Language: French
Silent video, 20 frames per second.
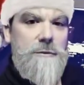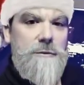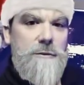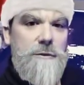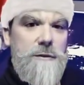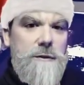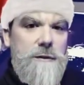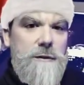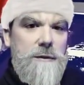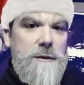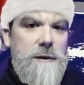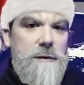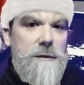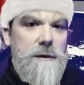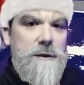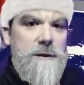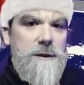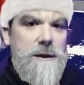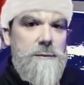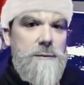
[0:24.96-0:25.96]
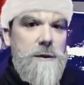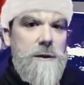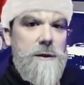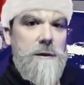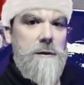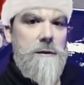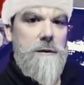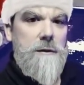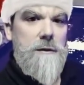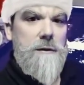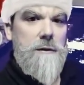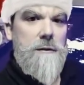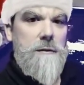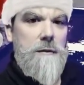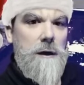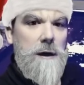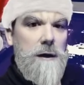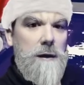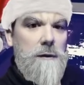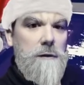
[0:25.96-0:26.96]
euh, salut les amis, euh, voilà,
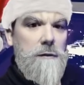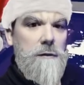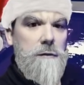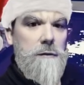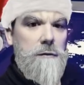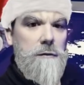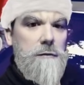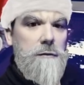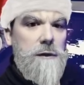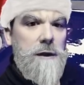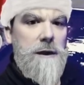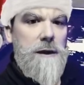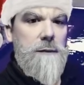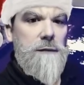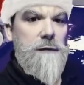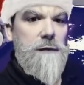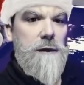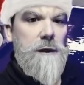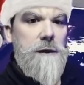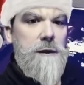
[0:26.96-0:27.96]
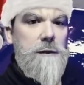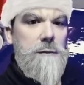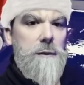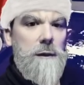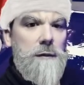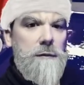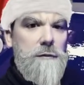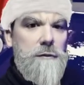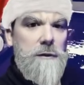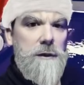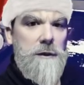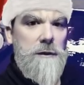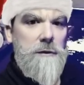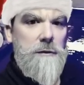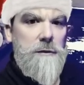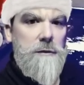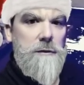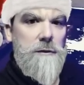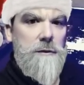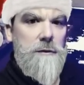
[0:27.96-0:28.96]
euh, toute l'équipe Philanima vous souhaite
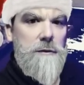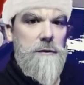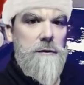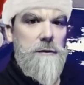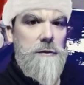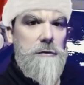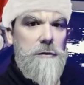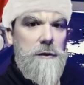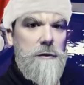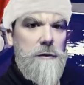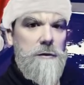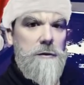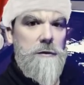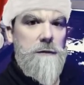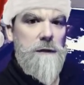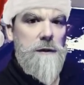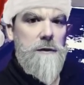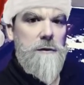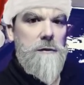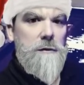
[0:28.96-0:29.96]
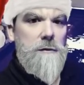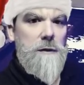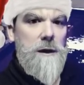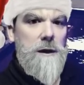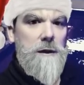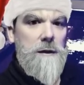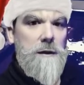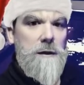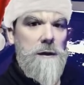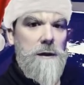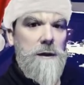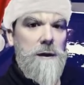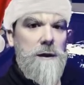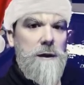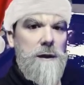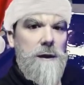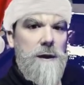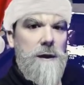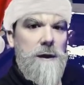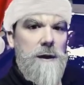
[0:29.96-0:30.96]
de joyeuses fêtes de Noël
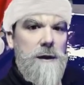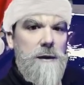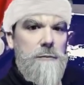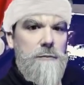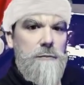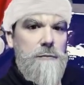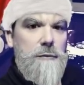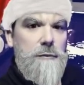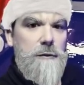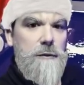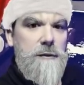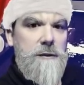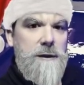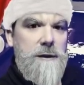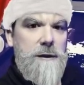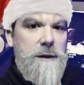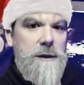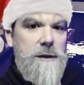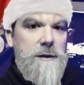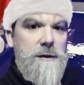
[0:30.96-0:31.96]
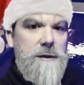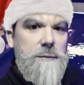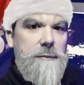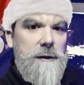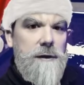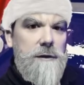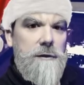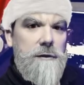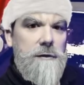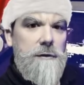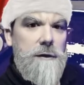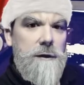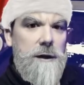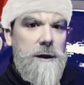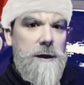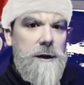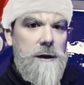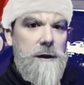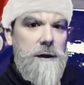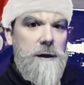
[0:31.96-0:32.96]
pour cette année si particulière
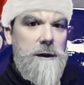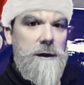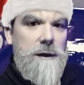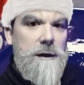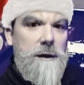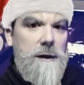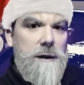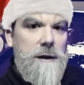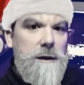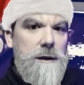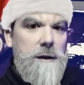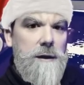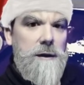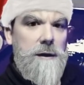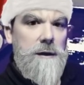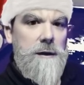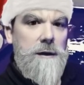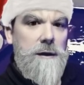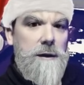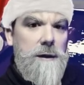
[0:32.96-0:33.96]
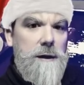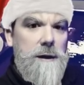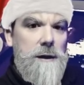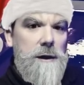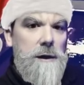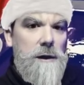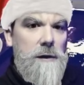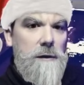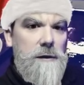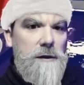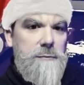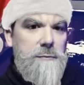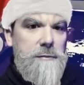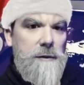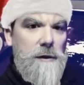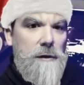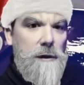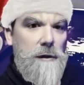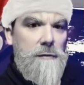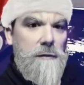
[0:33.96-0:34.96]
et en espérant
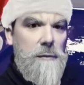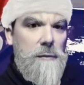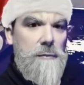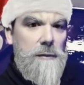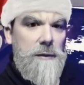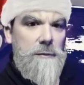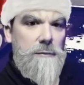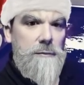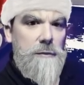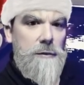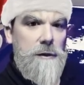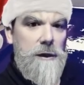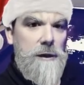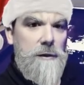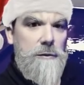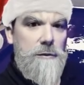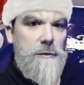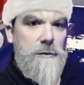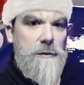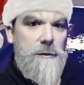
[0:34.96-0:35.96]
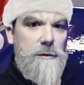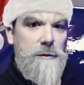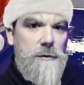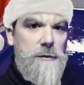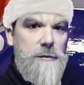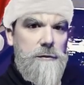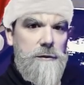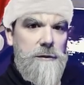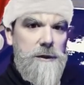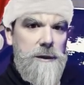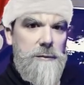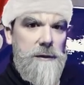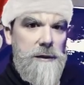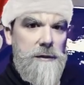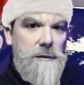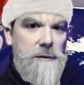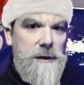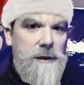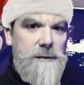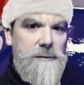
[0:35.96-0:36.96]
avoir plein de beaux cadeaux sous le sapin,
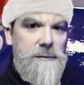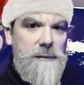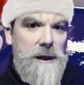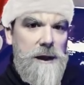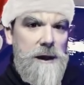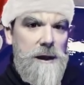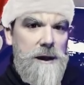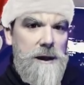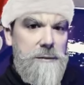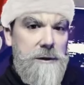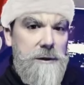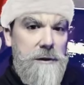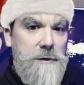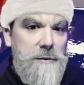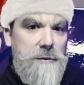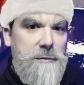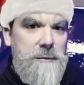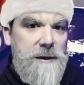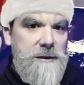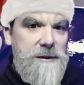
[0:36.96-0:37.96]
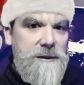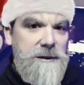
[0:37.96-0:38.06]
Allez, à bientôt, merci.